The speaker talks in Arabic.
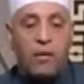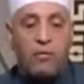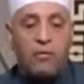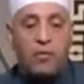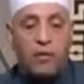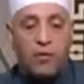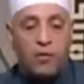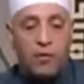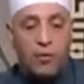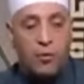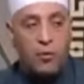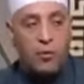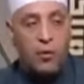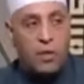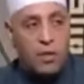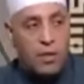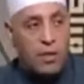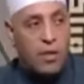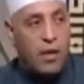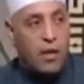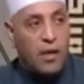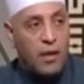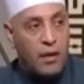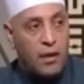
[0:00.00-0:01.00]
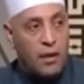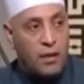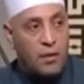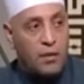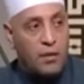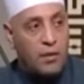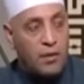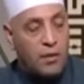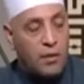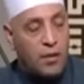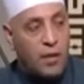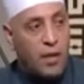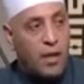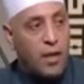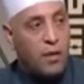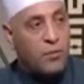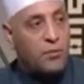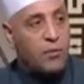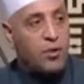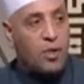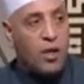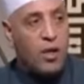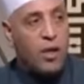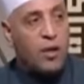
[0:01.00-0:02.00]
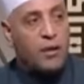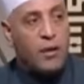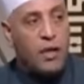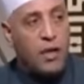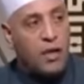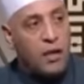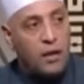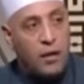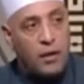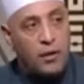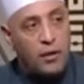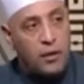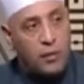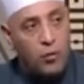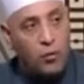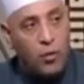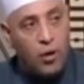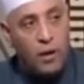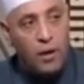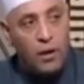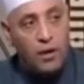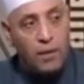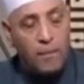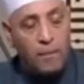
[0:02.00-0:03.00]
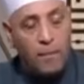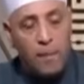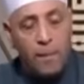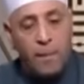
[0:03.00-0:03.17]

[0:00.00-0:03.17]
ففي وسط آيات الصيام جاءت آية الدعاء